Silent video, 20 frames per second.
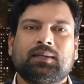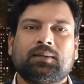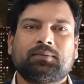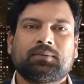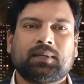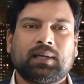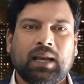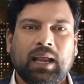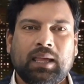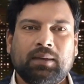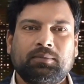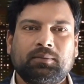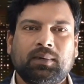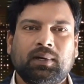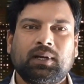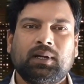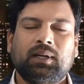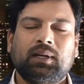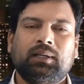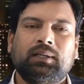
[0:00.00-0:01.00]
सब्सक्राइब
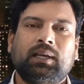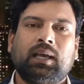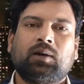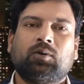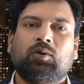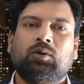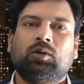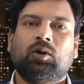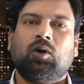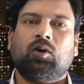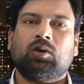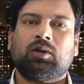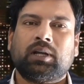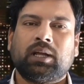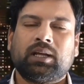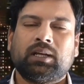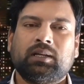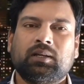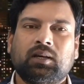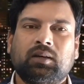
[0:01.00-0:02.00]
करें या कोई और
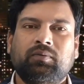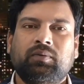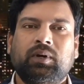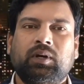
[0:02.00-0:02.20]
टेक्निकल